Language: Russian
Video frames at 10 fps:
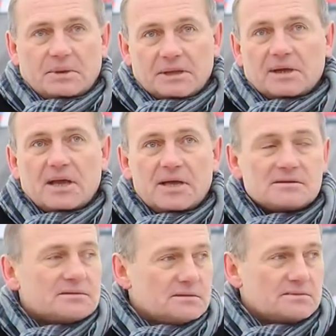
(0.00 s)

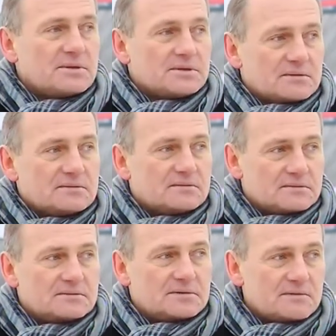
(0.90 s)
Предлагайте, и
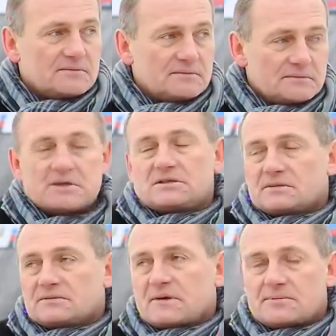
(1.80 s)
мы
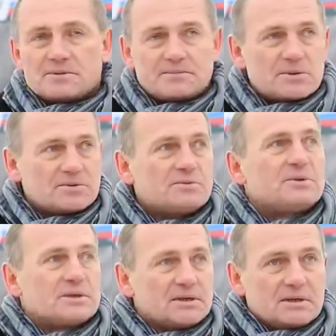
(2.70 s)
вместе с вами
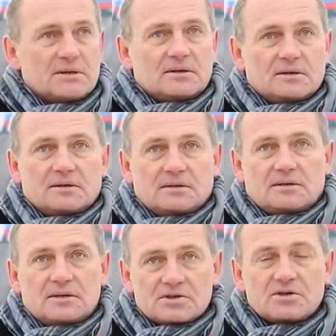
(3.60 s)
способны
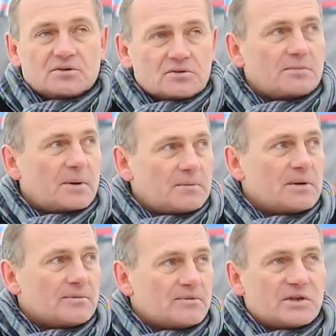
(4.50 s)
решить эту
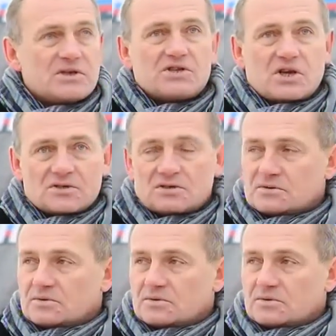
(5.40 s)
проблему в кратчайшие